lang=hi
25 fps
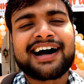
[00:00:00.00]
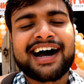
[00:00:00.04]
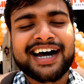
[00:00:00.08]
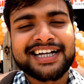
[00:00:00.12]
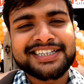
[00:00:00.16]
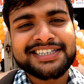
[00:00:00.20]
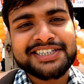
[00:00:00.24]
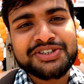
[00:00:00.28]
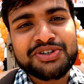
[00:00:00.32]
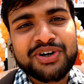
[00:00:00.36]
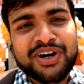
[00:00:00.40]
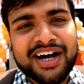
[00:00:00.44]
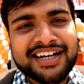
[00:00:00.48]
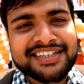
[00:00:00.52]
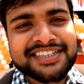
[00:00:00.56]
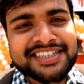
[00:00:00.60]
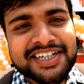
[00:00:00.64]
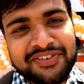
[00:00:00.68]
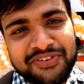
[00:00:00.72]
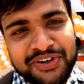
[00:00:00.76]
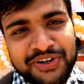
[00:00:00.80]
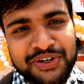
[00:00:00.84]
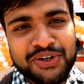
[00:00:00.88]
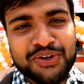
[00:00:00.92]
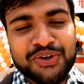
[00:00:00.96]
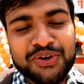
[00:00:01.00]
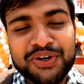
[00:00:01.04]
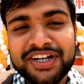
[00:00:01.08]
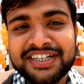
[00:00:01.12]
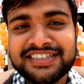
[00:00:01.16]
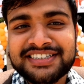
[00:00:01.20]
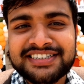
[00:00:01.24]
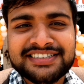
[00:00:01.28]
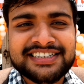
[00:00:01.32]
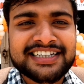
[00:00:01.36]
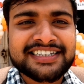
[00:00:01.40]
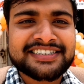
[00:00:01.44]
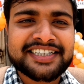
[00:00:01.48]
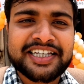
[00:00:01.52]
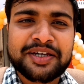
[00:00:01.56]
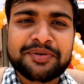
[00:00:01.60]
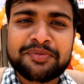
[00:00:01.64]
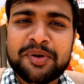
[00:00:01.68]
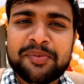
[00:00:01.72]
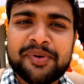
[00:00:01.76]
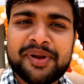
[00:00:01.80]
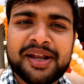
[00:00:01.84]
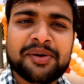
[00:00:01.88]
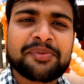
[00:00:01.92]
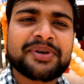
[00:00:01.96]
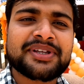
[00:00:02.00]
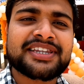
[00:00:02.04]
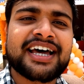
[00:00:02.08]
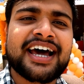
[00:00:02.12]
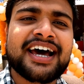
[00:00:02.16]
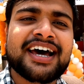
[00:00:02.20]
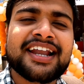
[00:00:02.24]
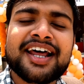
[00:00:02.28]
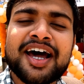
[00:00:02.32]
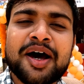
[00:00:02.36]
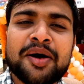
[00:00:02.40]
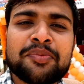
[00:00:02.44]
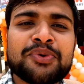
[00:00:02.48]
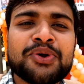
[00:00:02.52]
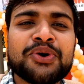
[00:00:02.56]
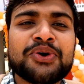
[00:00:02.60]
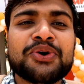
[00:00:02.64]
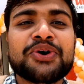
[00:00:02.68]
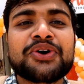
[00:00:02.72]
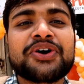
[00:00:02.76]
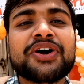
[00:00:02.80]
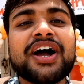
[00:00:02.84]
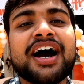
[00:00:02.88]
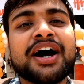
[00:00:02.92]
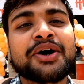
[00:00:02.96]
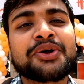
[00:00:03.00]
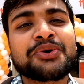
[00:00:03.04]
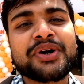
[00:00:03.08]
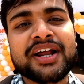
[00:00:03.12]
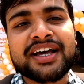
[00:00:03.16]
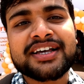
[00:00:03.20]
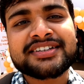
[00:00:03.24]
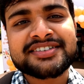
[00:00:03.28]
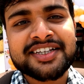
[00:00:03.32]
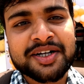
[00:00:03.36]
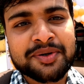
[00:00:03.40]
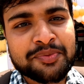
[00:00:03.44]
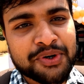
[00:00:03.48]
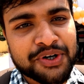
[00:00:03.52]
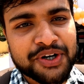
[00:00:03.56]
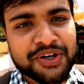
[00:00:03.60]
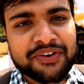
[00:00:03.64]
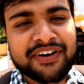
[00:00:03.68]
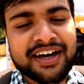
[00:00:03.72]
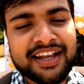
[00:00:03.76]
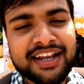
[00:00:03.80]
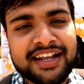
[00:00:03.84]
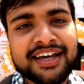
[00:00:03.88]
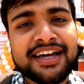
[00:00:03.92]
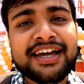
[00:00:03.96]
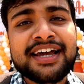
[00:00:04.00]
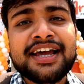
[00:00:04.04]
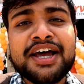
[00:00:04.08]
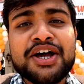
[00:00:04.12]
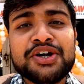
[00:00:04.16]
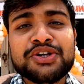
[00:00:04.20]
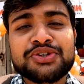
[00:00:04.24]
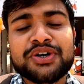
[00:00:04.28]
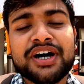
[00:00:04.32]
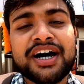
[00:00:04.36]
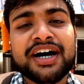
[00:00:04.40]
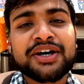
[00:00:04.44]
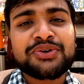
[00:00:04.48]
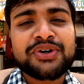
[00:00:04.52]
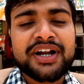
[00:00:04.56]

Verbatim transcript: हाँ जी तो आज का वीडियो लोकेशन जैसे कि मैं पहले बताया ना आप लोगों का अरुण आइसक्रीम होने वाला है तो